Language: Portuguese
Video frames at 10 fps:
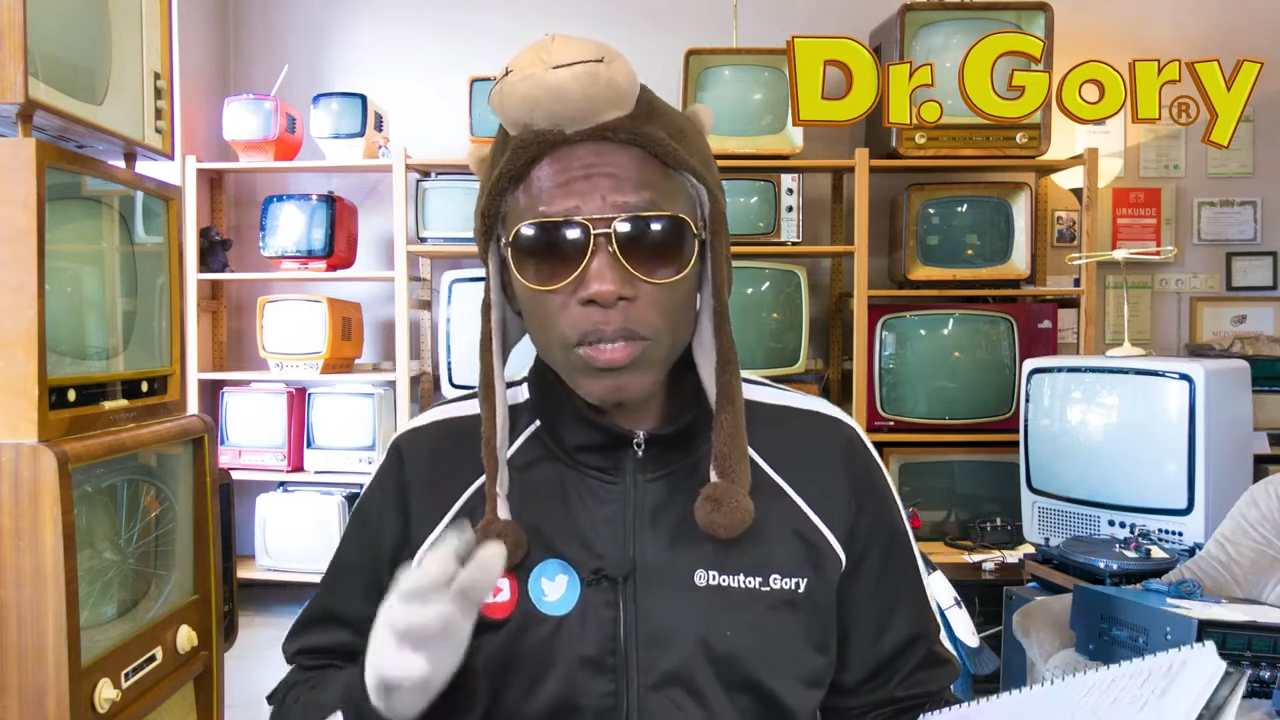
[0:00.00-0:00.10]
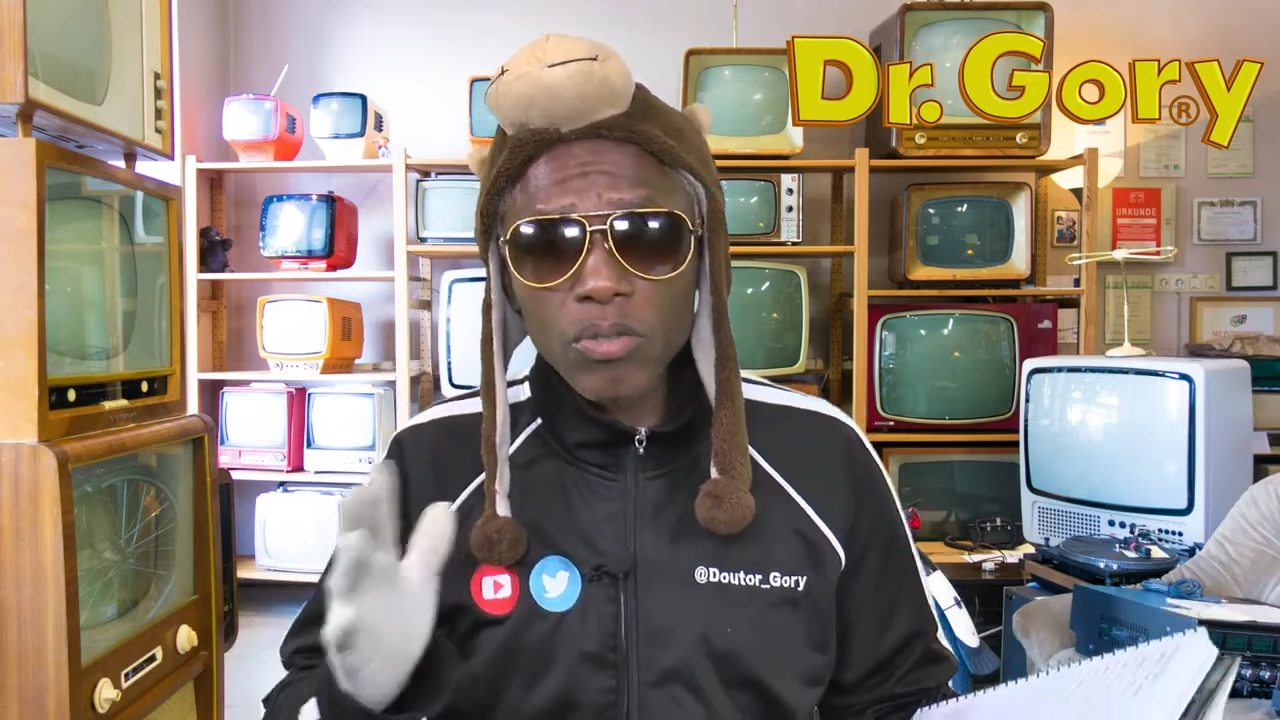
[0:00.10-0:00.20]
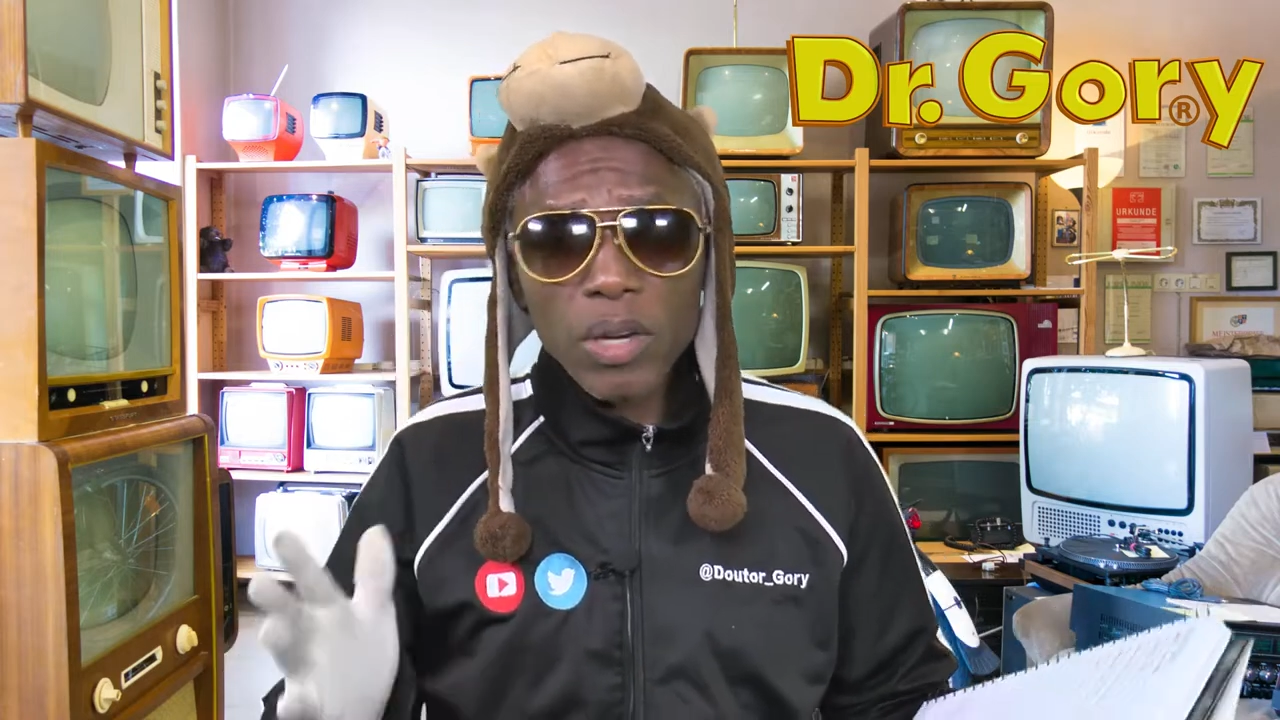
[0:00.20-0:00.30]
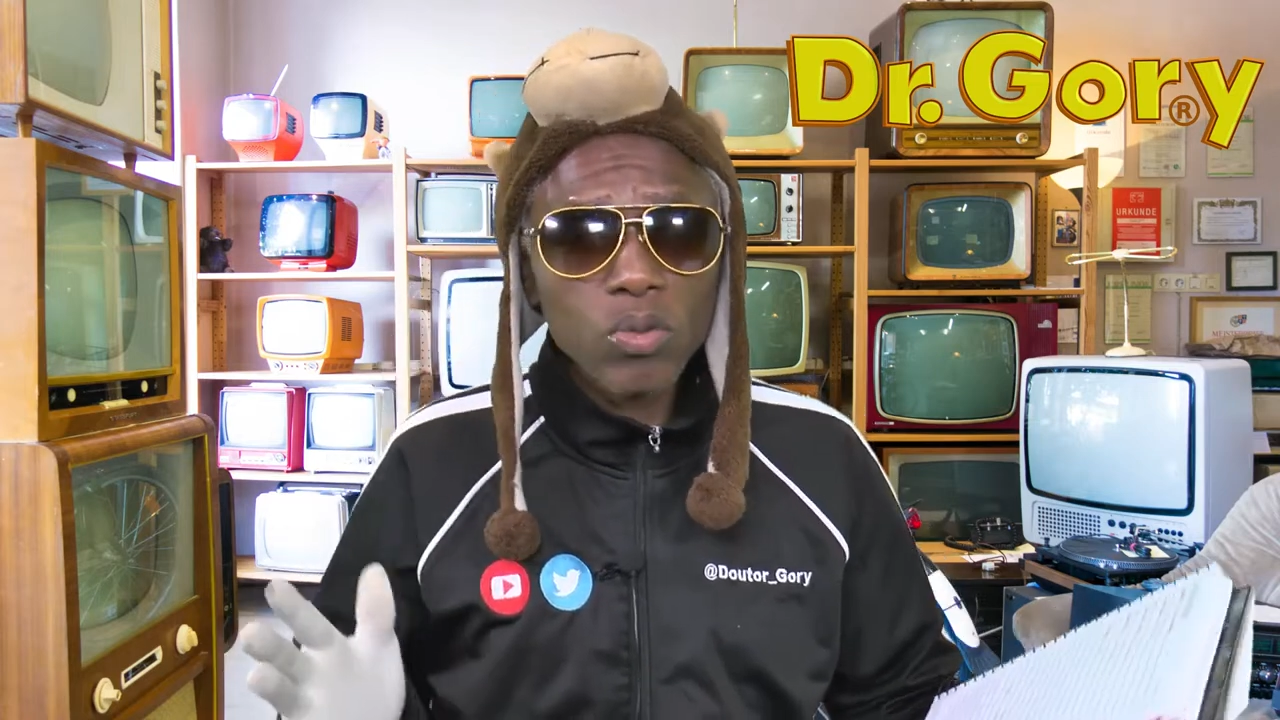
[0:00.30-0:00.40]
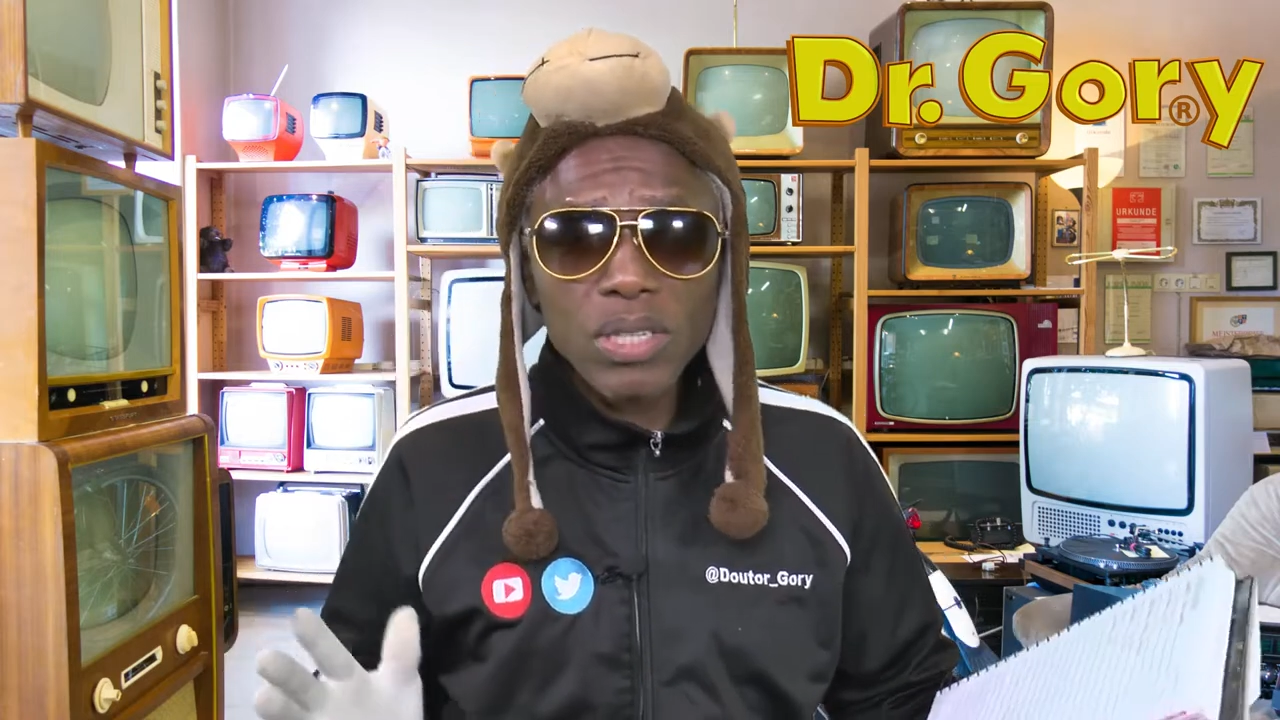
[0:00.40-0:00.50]
eles não
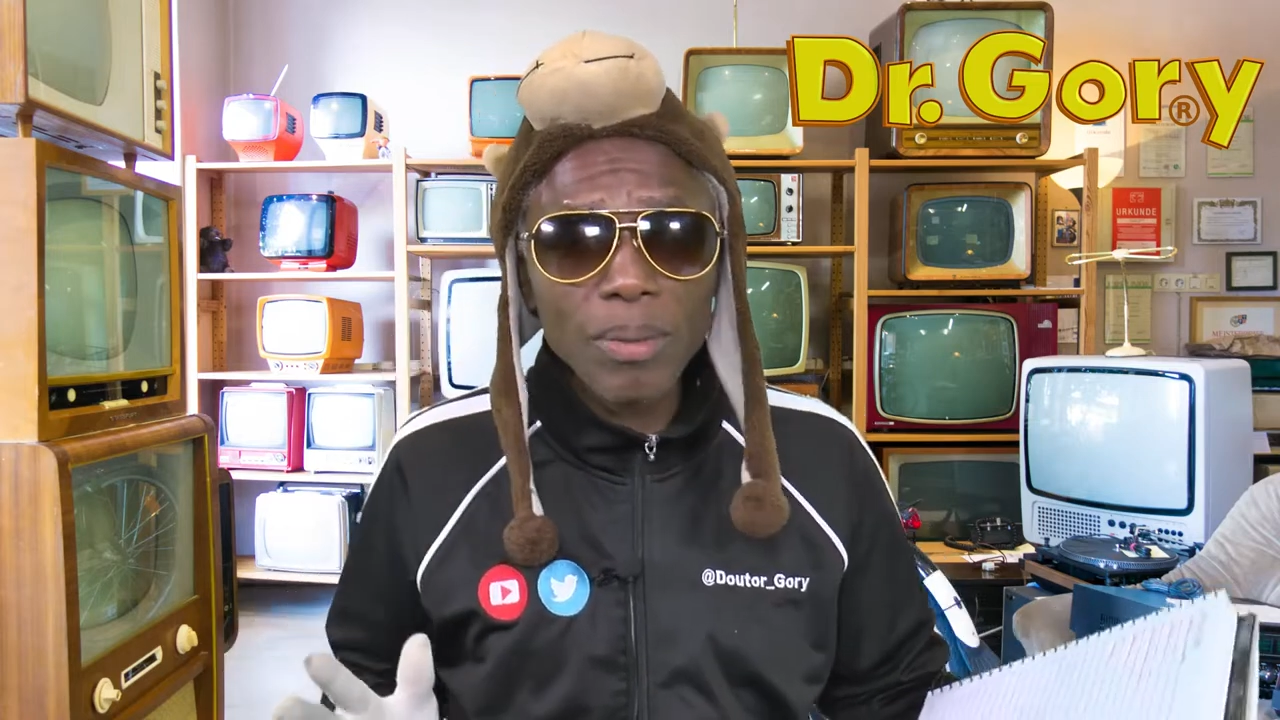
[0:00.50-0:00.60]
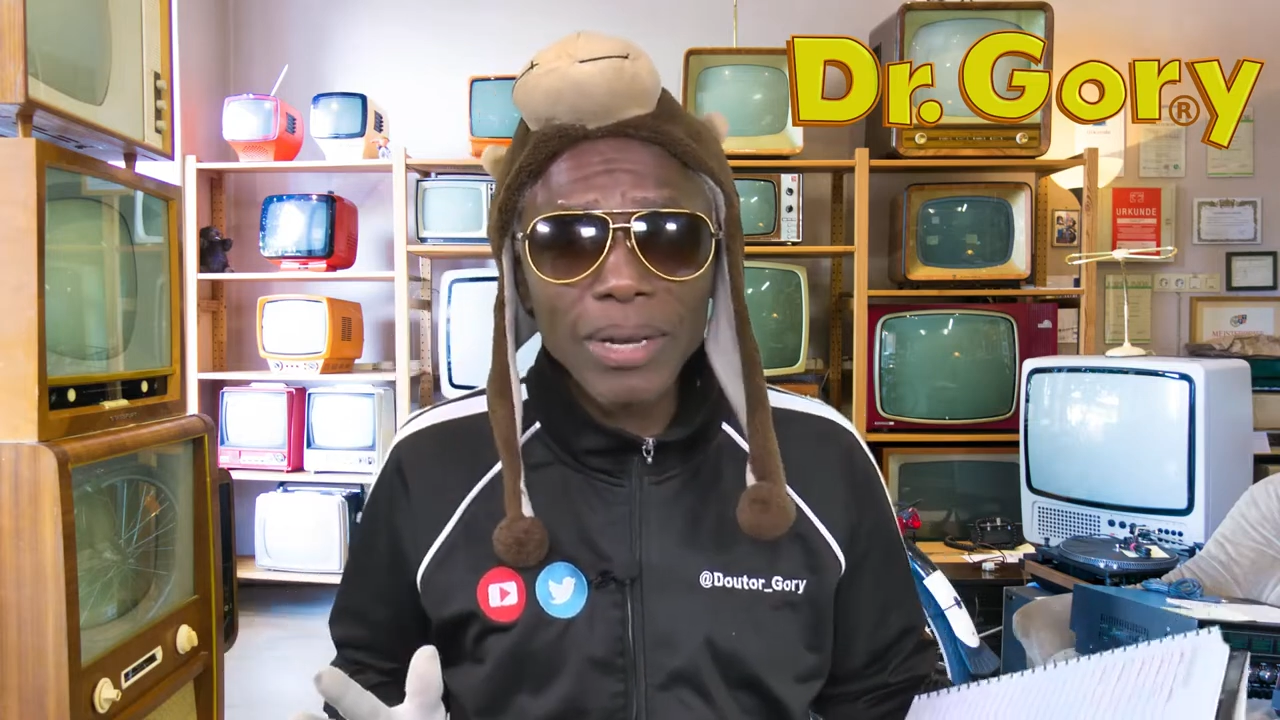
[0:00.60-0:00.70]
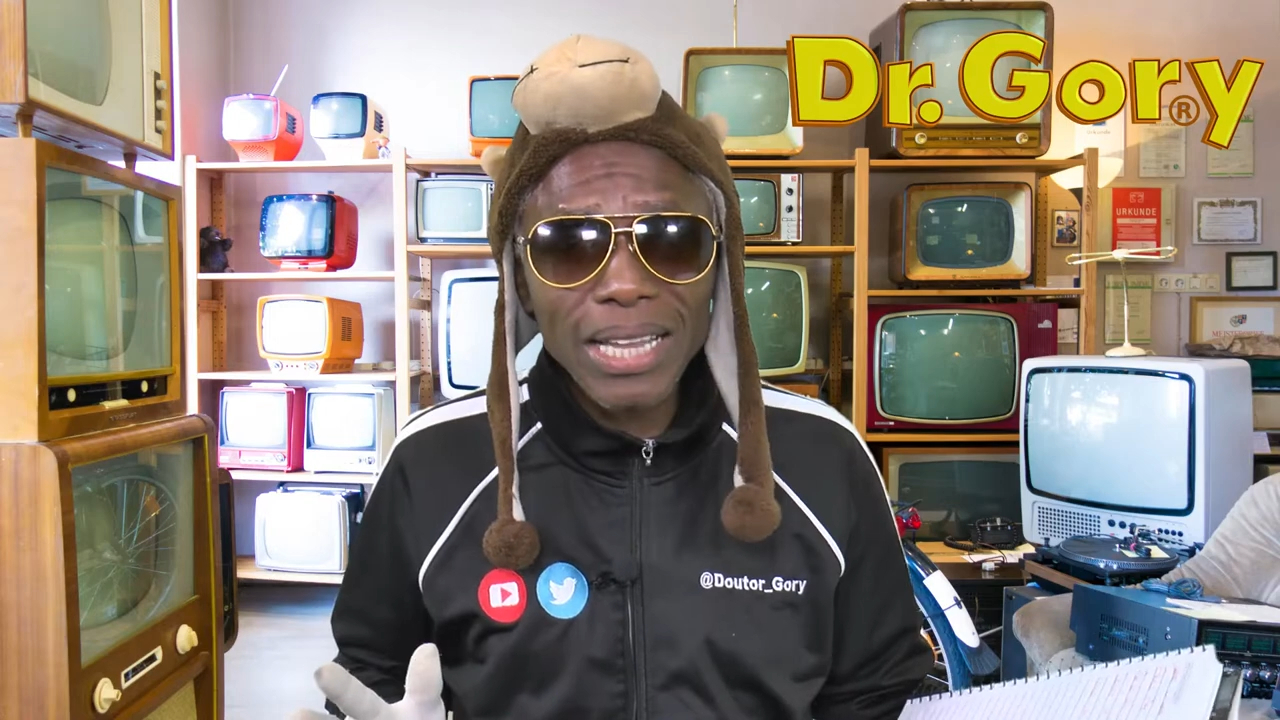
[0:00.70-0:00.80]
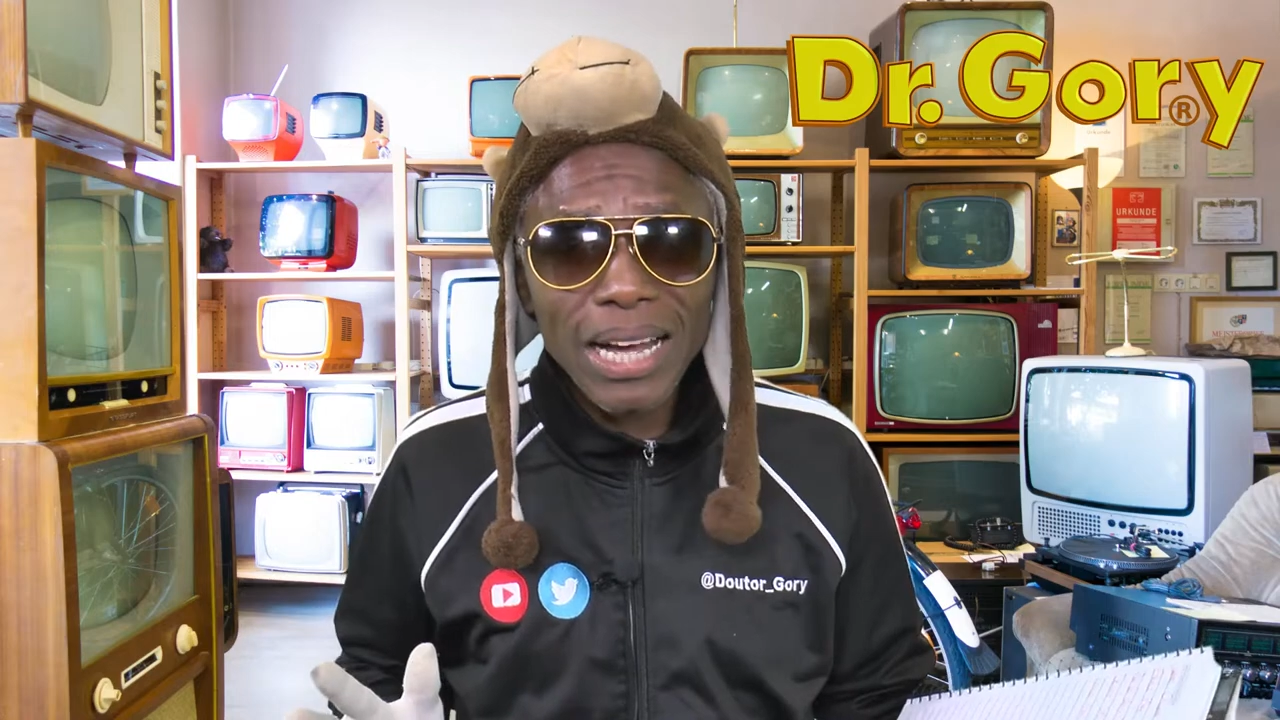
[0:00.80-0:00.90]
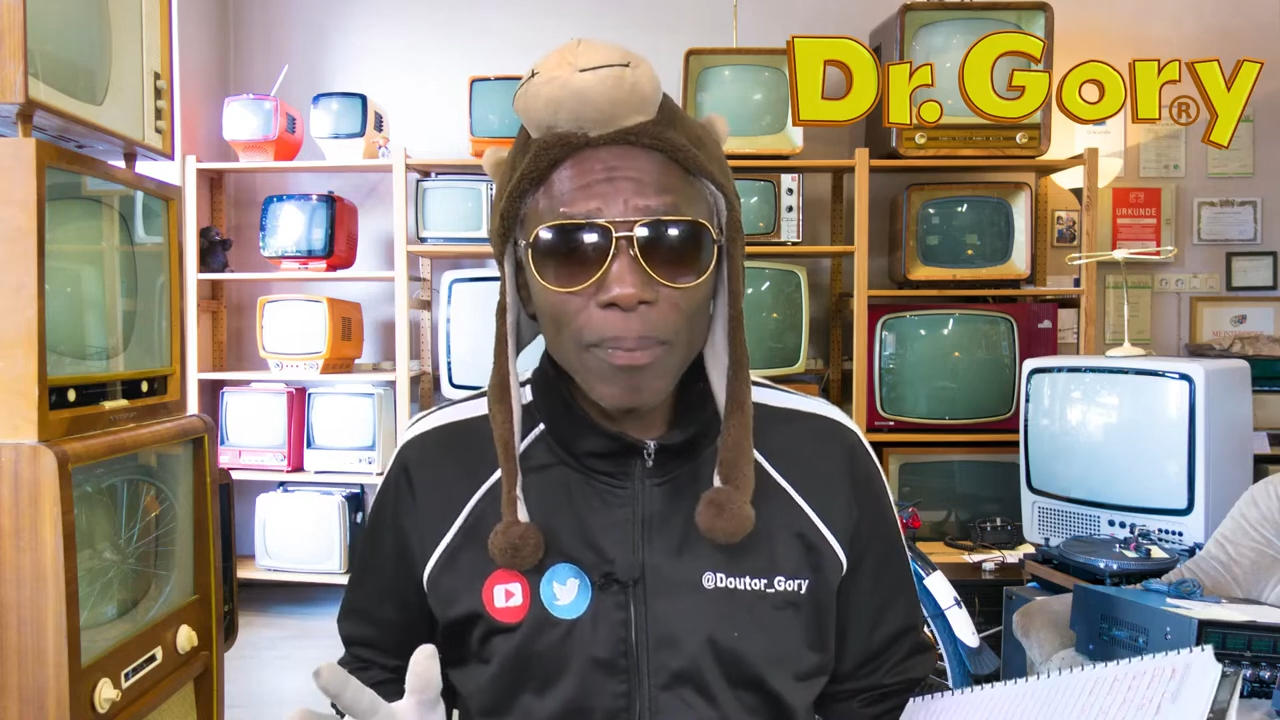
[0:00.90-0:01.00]
vão conseguir
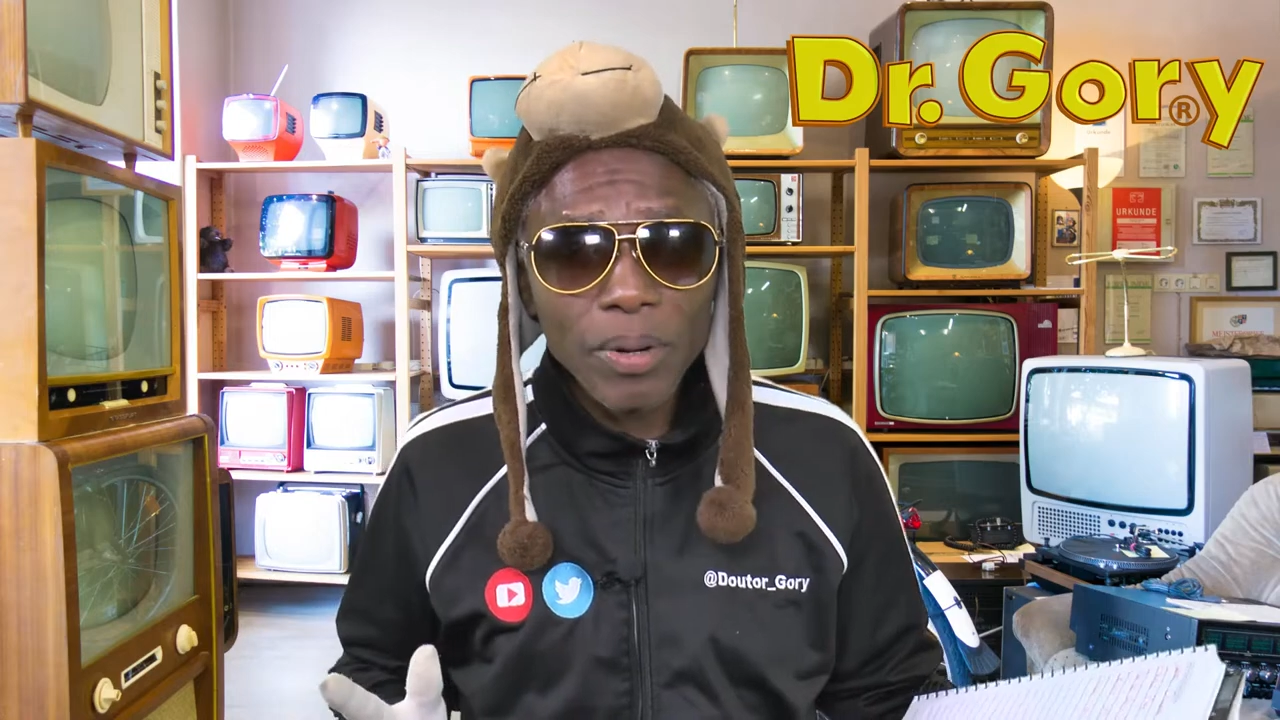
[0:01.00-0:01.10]
mandar,